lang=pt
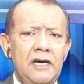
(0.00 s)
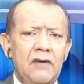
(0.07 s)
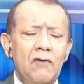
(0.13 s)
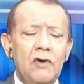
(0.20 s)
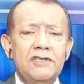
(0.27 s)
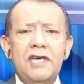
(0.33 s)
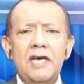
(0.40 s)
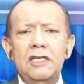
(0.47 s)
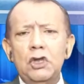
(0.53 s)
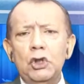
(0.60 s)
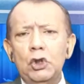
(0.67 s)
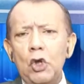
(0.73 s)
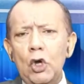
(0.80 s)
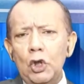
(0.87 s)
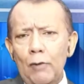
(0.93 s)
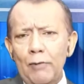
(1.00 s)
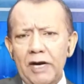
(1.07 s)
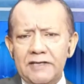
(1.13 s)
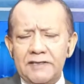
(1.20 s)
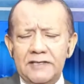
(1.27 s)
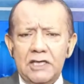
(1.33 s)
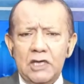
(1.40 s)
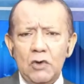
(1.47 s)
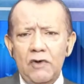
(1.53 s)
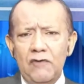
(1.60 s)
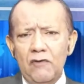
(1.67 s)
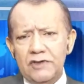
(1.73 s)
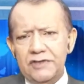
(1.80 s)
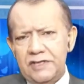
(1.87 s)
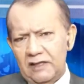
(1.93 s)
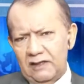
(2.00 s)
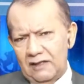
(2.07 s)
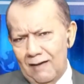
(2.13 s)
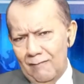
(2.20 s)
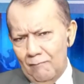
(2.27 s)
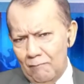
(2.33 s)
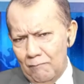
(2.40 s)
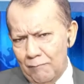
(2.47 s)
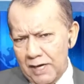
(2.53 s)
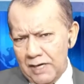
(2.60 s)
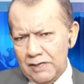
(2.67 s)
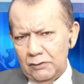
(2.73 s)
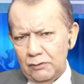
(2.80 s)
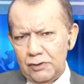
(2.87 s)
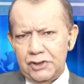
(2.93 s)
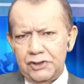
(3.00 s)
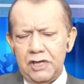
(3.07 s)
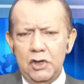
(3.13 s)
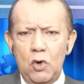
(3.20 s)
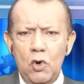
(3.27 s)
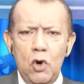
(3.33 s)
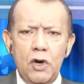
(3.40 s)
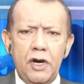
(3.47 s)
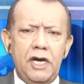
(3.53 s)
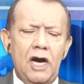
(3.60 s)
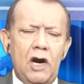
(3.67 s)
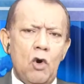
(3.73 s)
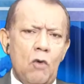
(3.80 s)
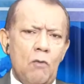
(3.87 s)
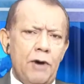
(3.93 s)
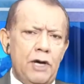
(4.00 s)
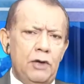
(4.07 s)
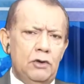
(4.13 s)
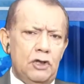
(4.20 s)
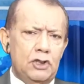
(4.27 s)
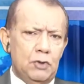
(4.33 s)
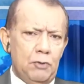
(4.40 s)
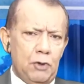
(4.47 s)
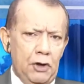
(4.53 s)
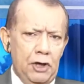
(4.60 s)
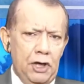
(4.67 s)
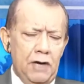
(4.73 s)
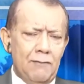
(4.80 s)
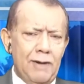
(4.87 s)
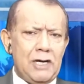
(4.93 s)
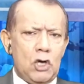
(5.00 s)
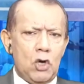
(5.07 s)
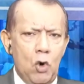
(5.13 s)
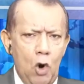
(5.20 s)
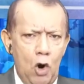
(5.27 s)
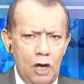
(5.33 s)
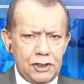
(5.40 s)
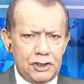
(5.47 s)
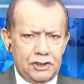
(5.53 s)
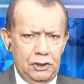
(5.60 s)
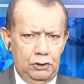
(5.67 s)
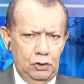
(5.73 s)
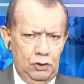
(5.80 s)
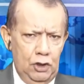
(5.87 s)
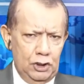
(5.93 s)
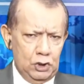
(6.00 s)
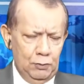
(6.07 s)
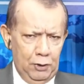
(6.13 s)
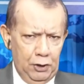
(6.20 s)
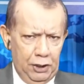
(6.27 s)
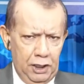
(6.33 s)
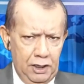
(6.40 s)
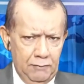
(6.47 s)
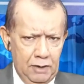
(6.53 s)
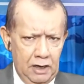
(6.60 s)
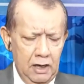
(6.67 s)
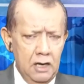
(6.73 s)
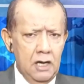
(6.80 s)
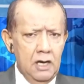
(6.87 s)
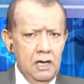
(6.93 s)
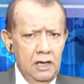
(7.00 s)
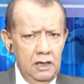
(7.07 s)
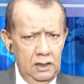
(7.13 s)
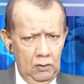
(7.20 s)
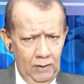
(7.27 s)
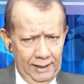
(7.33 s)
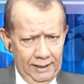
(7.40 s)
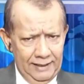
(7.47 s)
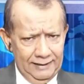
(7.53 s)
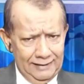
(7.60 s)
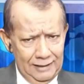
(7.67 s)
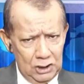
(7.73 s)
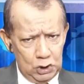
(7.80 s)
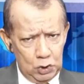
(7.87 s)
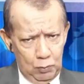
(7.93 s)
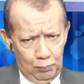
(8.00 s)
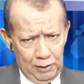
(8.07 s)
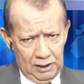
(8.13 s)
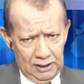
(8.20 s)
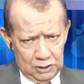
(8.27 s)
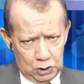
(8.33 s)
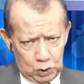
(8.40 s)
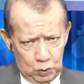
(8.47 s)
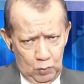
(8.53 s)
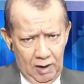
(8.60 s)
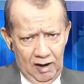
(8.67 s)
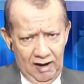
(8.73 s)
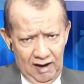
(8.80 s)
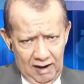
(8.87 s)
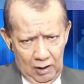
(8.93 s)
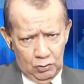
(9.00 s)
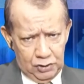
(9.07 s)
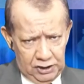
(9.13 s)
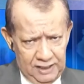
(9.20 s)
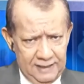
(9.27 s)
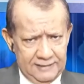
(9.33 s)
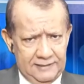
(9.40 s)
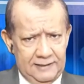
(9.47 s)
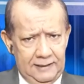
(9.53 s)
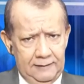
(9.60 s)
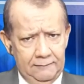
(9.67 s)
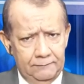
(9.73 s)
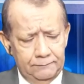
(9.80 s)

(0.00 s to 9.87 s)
Você de todo o Brasil e você também do exterior que acompanha o nosso programa e gosta do nosso programa. Eu agradeço pela sua audiência.